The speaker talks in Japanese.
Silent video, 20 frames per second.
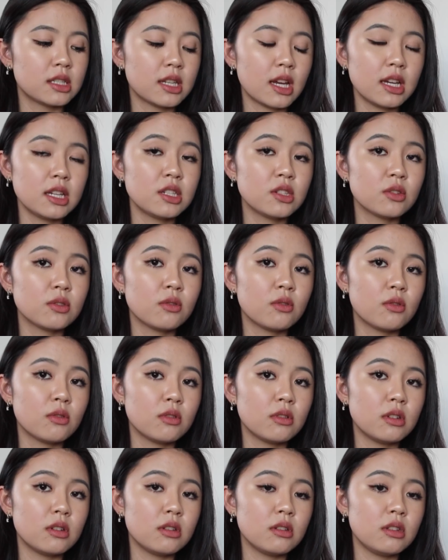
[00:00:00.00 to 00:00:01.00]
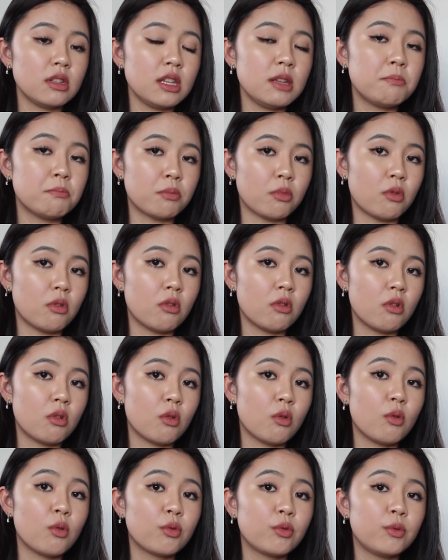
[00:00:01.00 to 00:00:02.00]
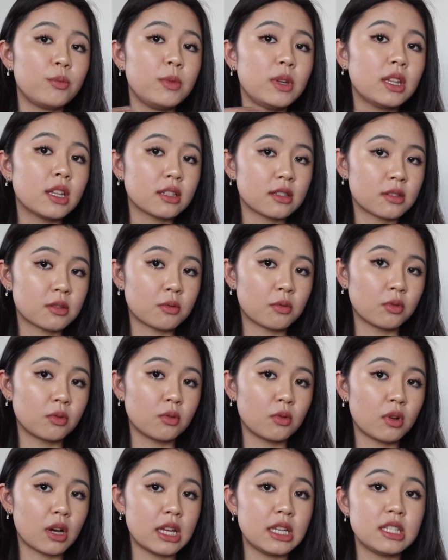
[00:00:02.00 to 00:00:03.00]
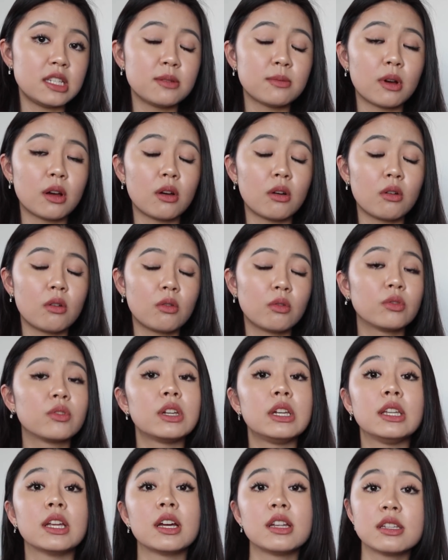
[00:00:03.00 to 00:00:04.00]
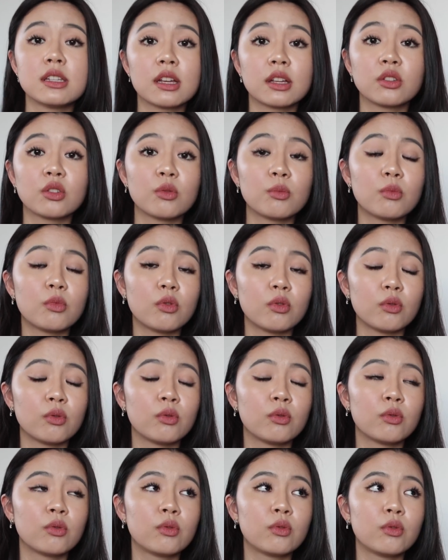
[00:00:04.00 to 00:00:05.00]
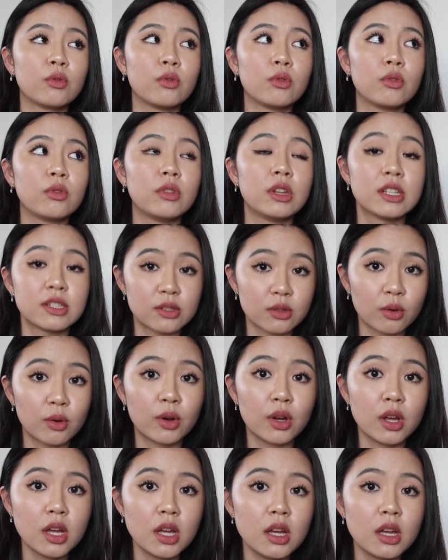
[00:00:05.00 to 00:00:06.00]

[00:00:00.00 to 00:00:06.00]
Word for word: 最初の一歩を踏み出すことが一番本当に大事だと思うんですよ。